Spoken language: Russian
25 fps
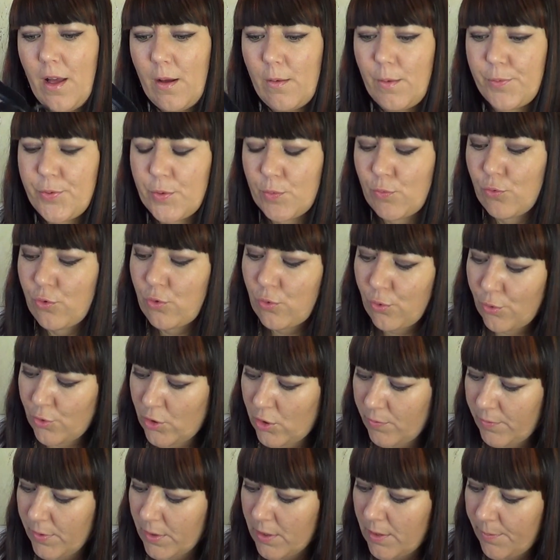В общем,
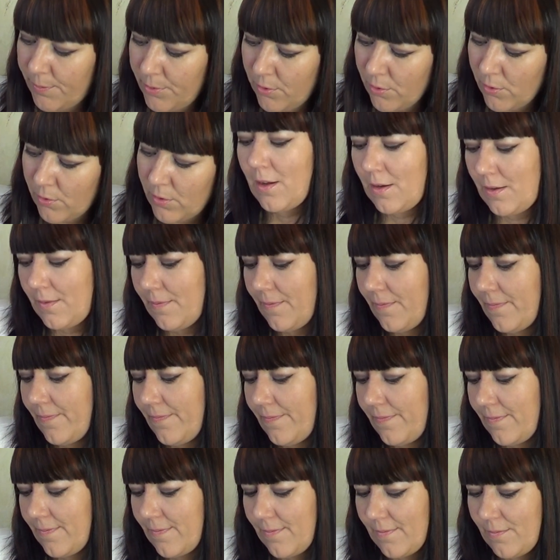устойчивый каблук.
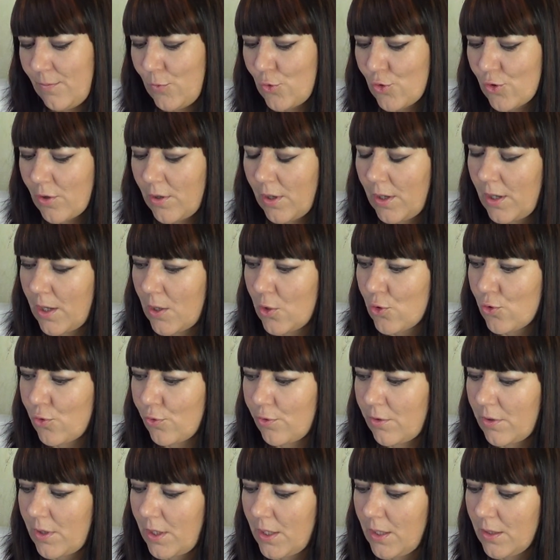Немножко хорошо
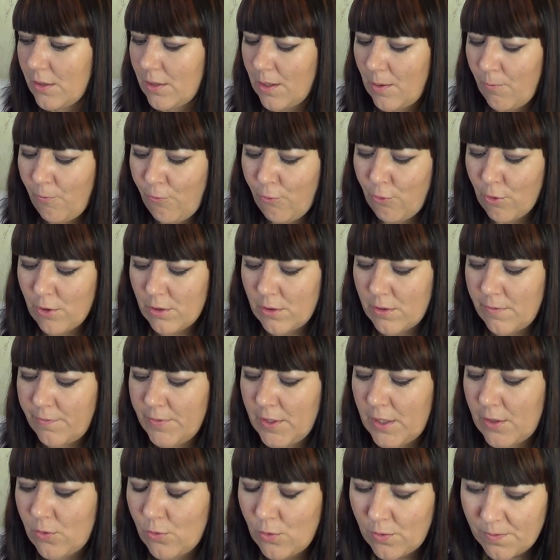стоит, комфортно в
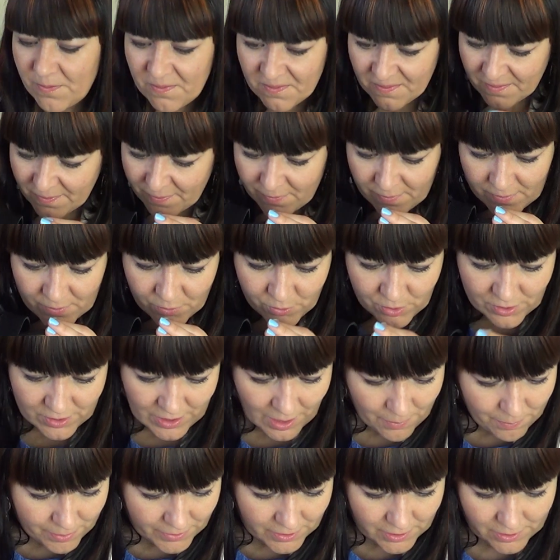них, но
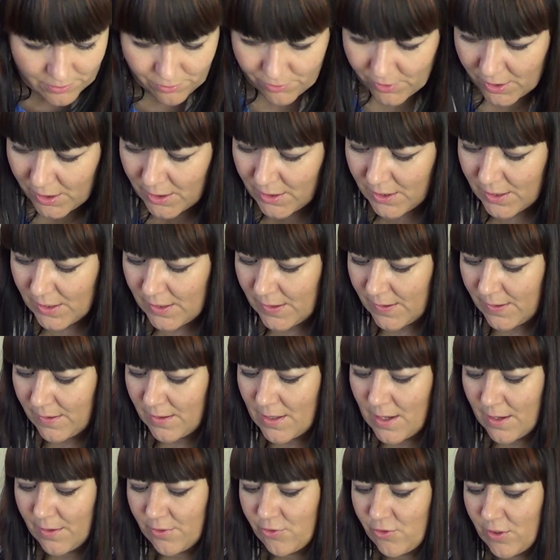запах у них есть,
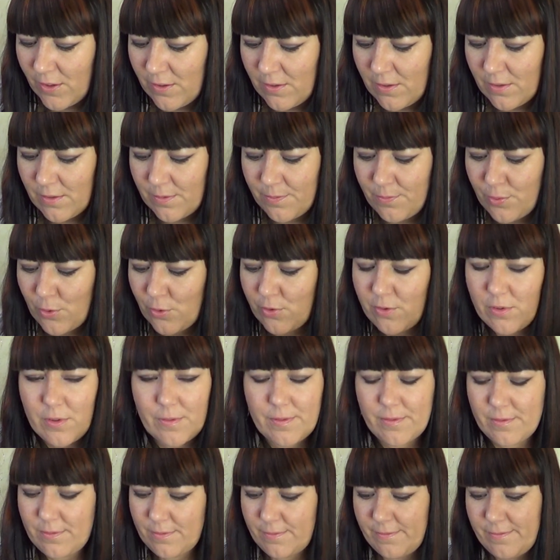да. Сейчас просто
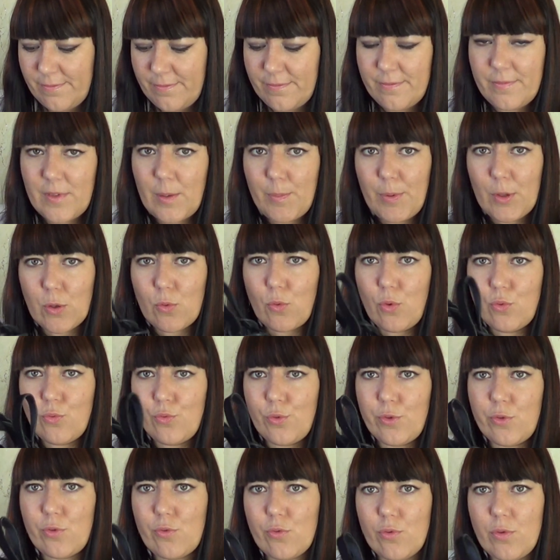на балкон
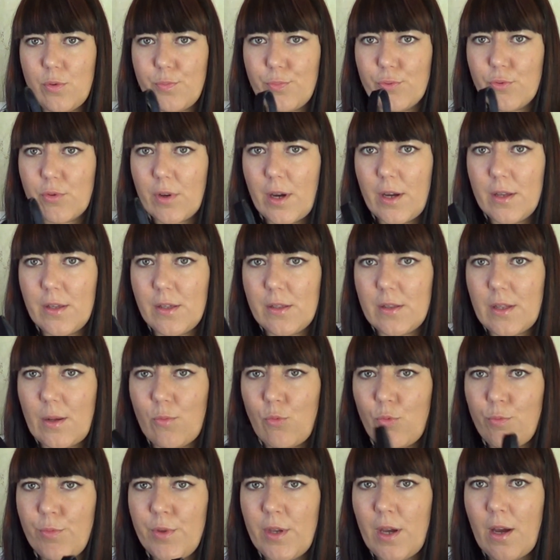унесу, и пускай они там
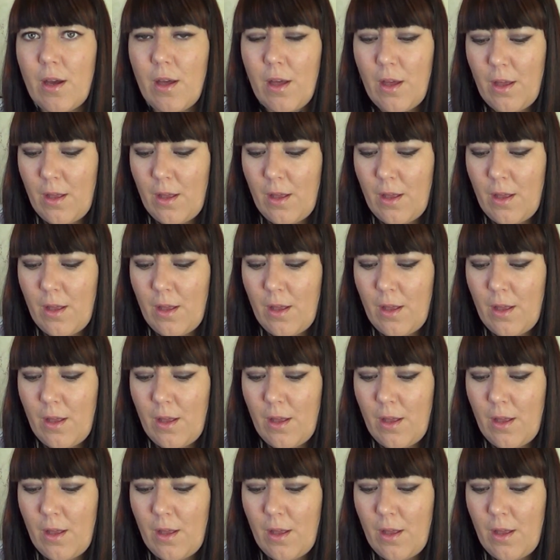у меня